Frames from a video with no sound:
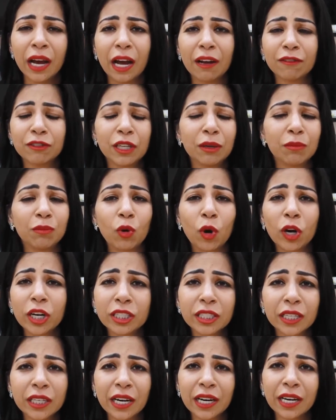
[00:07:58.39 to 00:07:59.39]
आप सिर्फ
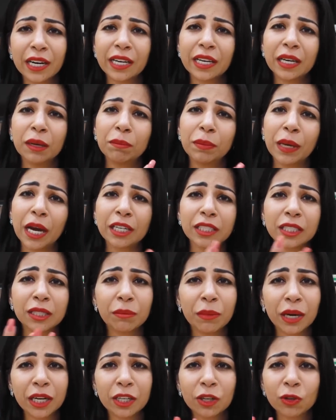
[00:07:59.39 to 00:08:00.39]
बॉयल्ड चना लेके प्याज
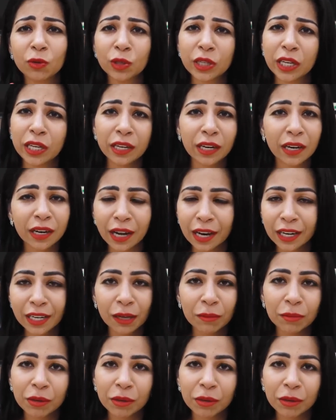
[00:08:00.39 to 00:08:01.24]
टमाटर और खीरा डाल